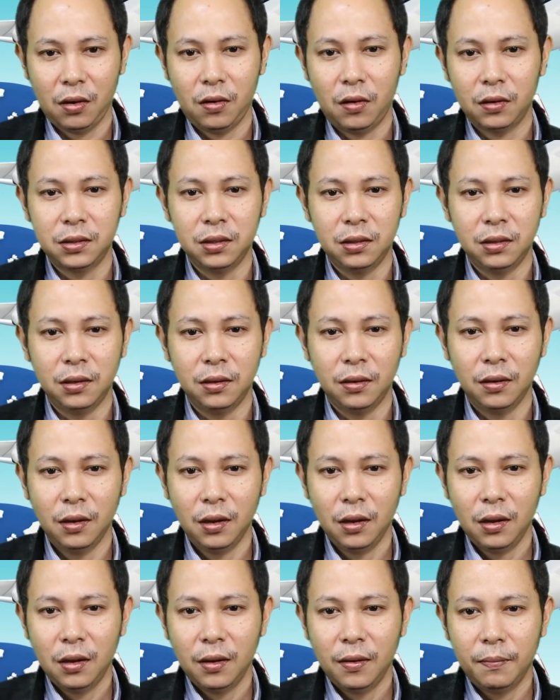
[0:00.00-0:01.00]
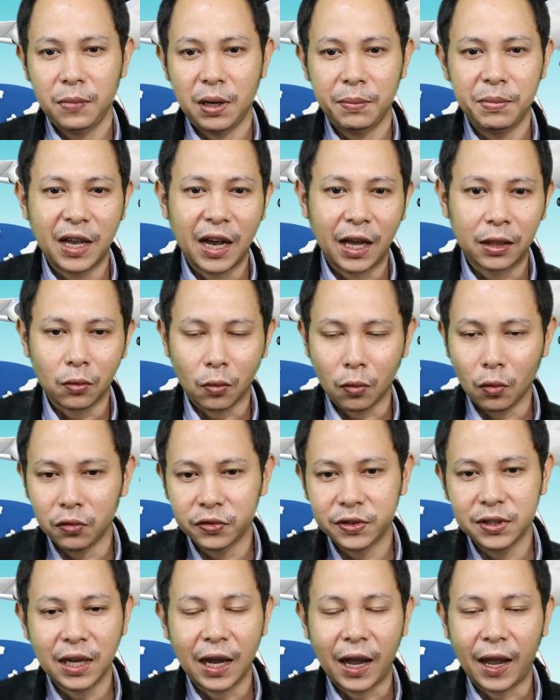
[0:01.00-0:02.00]
ก็คือเมื่อมีการตกลง
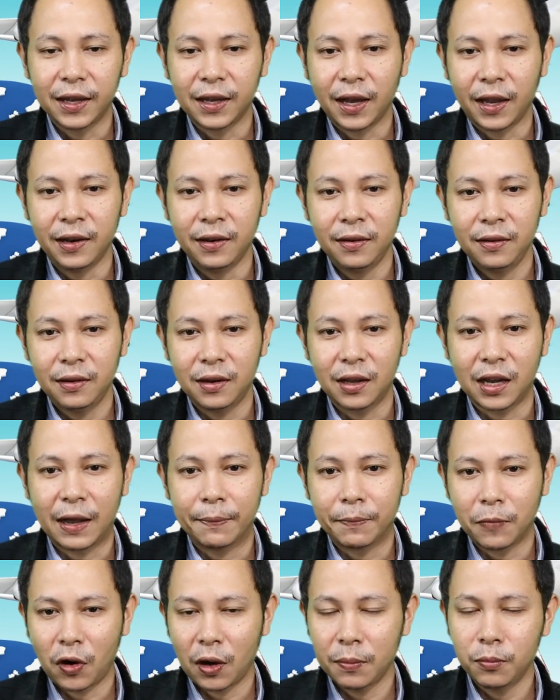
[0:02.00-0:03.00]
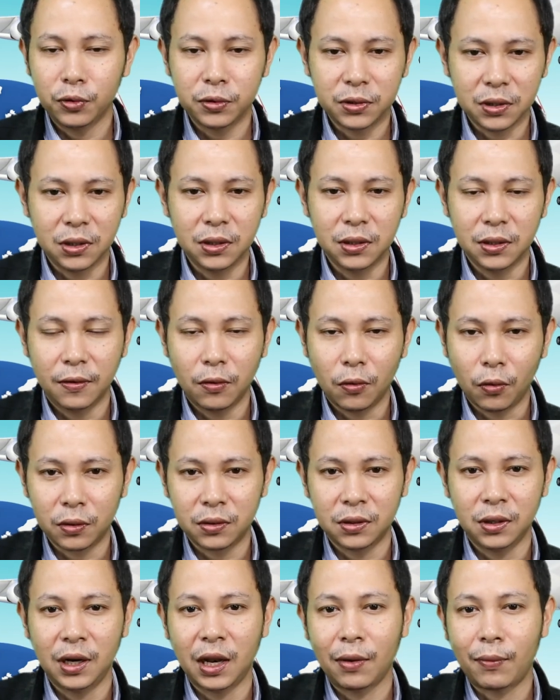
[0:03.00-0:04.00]
ซื้อขายกันนะครับก็ให้ผู้ซื้อโอน
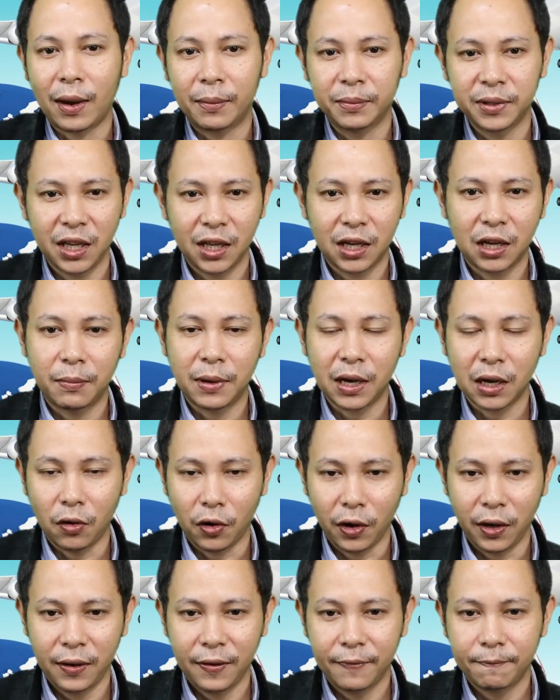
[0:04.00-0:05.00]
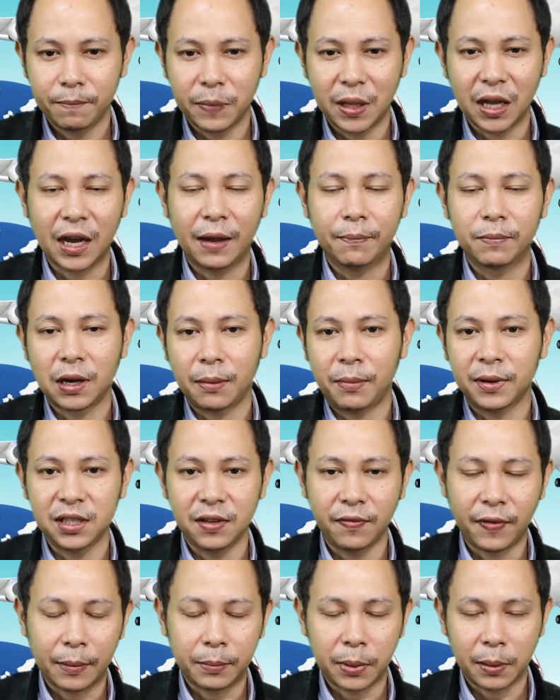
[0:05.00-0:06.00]
เงินระหว่างประเทศเข้ามาก่อนนะครับเข้ามา
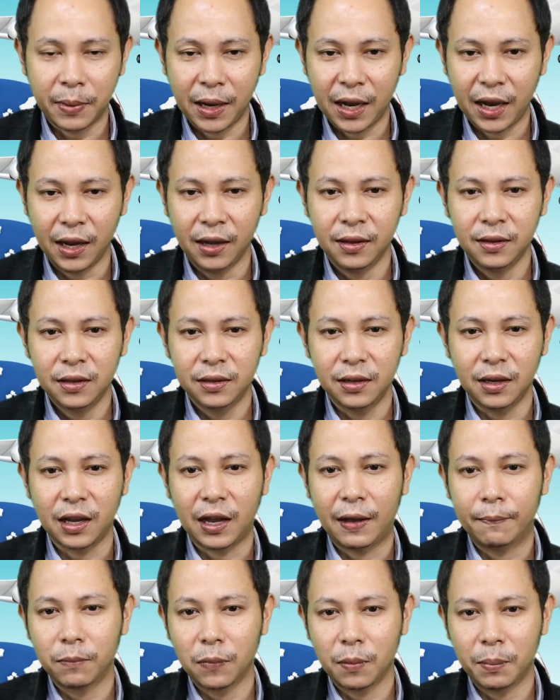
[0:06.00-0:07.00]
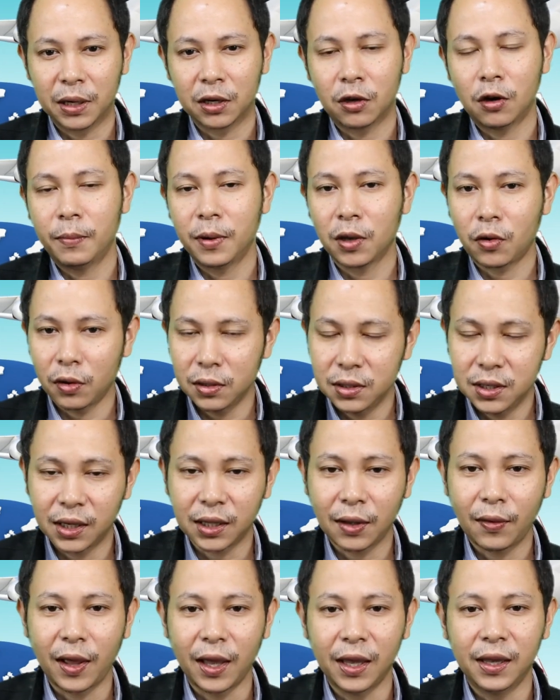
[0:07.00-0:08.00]
ที่ฝั่งพม่านะครับมันก็ไม่ค่อยเอื้อ
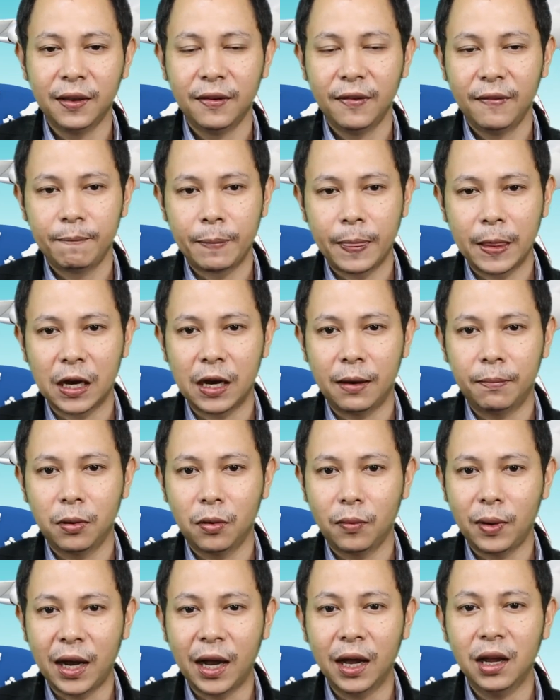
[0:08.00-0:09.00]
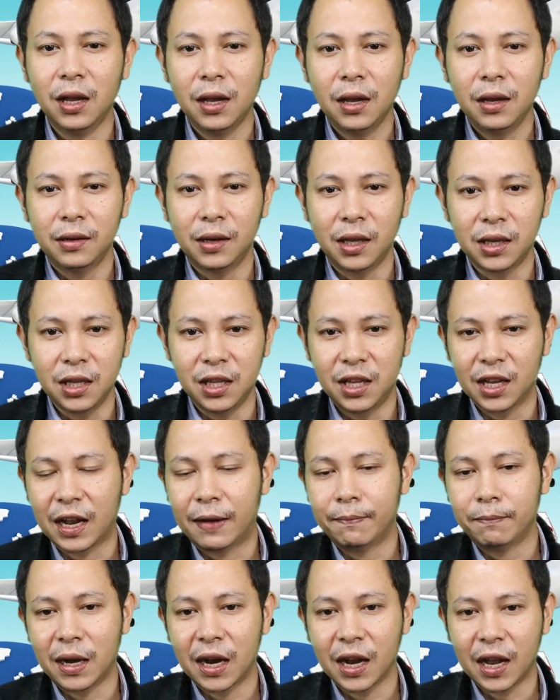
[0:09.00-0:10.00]
เท่าไหร่นะครับเพราะว่าในกิจกร
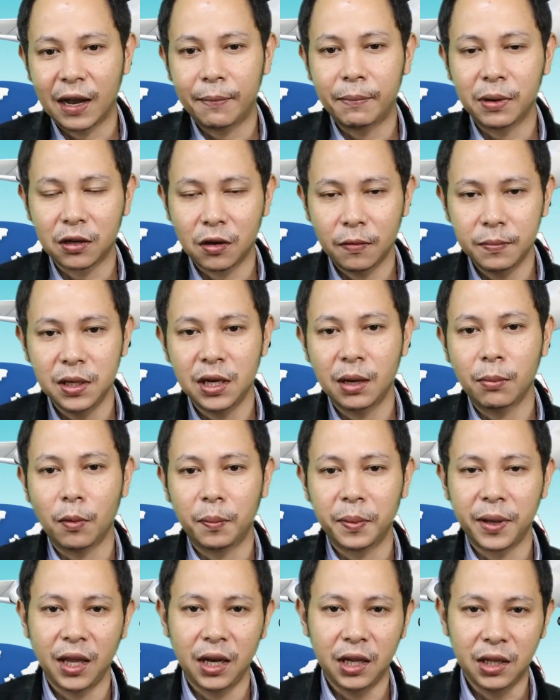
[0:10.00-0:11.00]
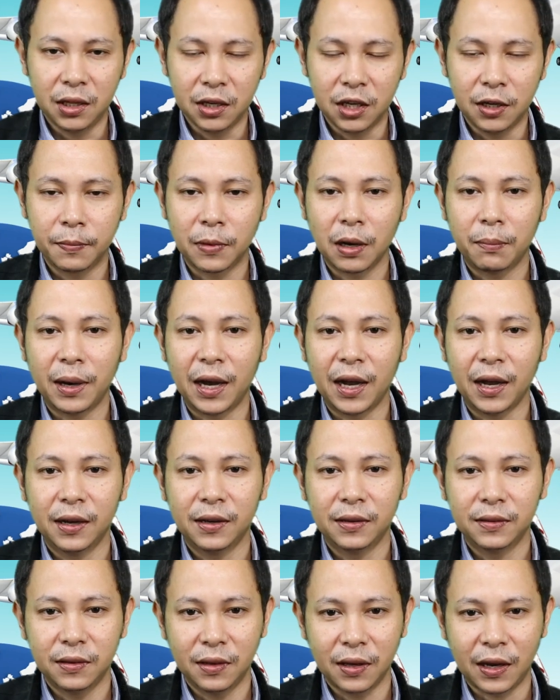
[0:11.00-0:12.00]
รมบางครั้งมันก็มีระบบเครดิตเทอมเข้ามา
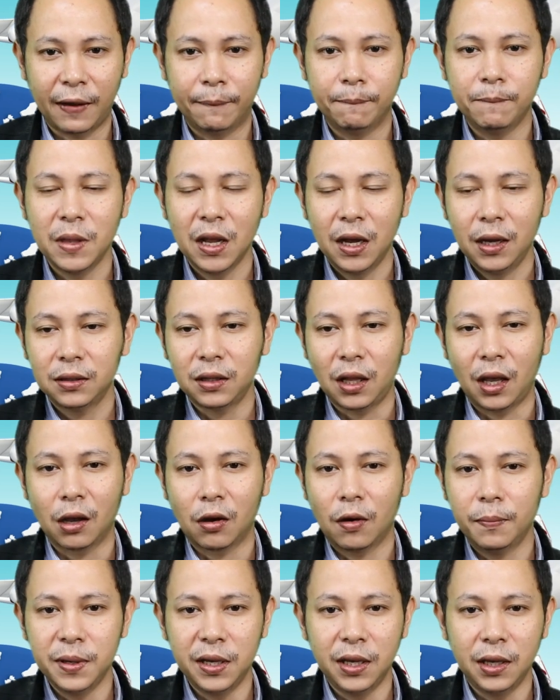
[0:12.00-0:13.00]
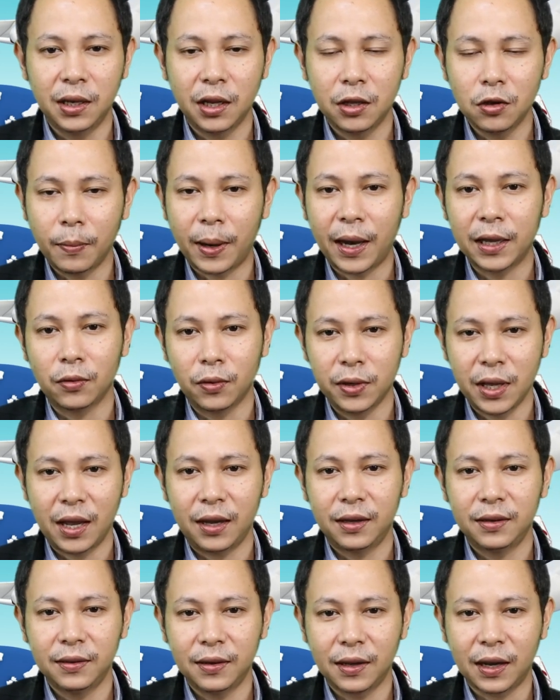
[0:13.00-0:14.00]
นะครับแต่ก็มีนโยบายตัวเนี้ย
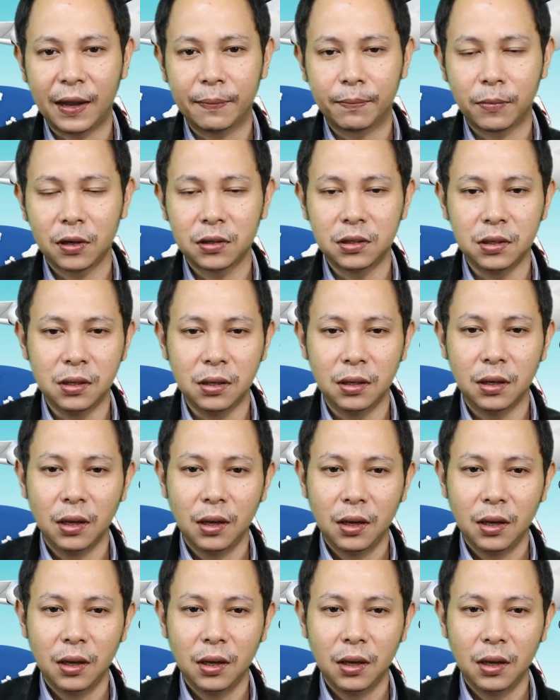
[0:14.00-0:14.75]
นะครับก็คือ